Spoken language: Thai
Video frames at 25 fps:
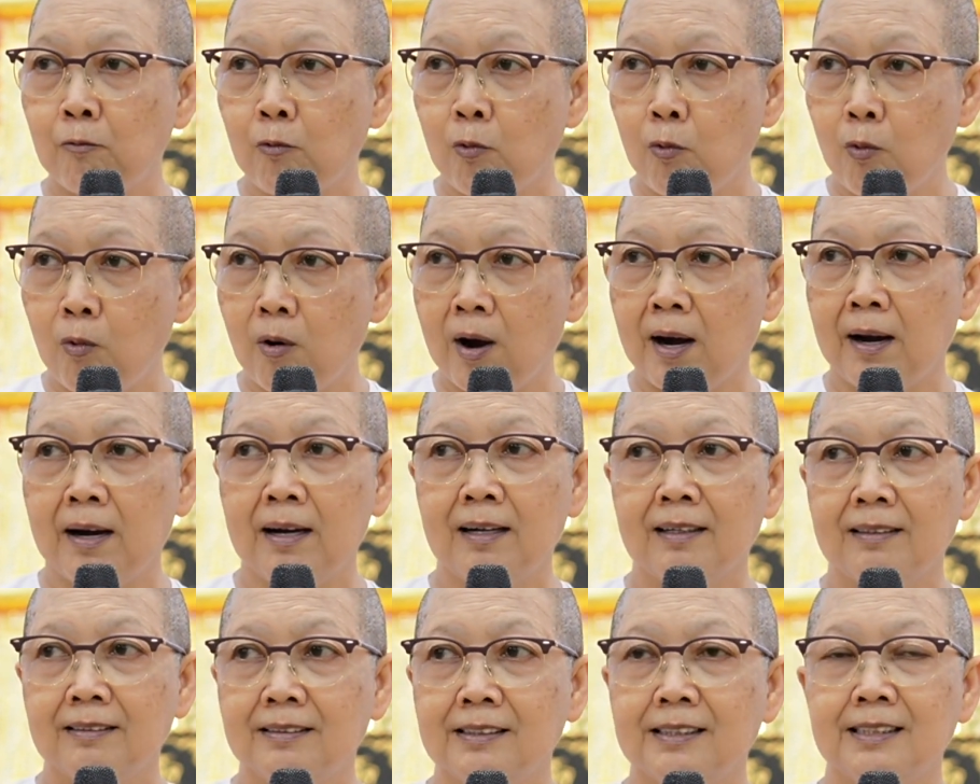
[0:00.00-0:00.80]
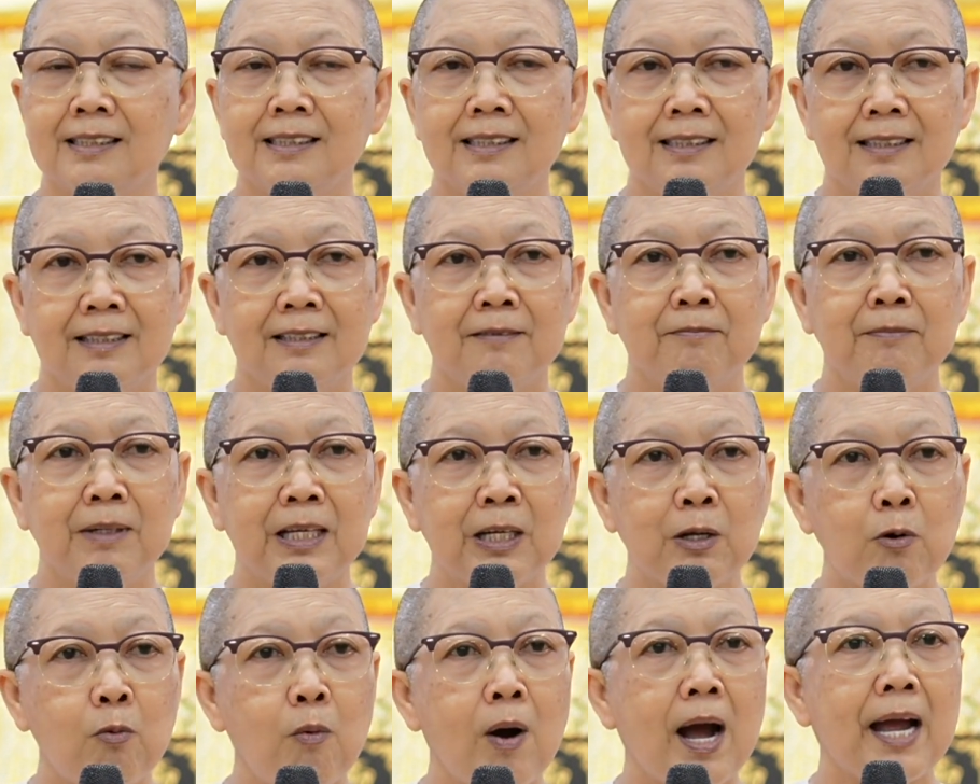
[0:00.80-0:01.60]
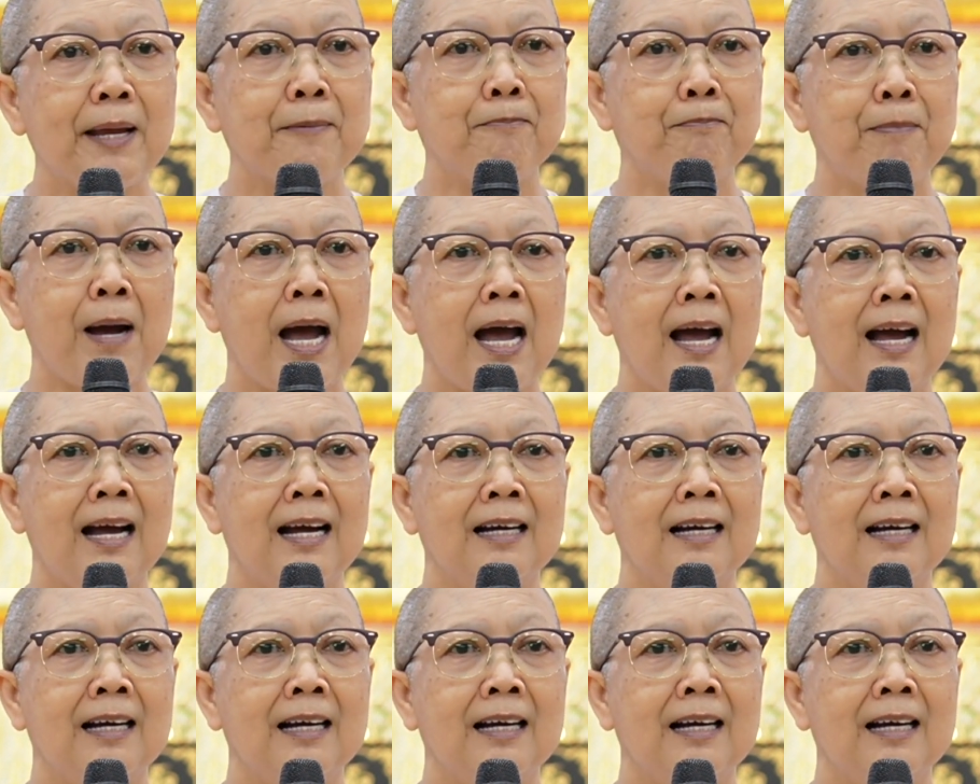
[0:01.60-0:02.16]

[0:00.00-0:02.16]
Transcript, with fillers: วัวเป็นควายป่า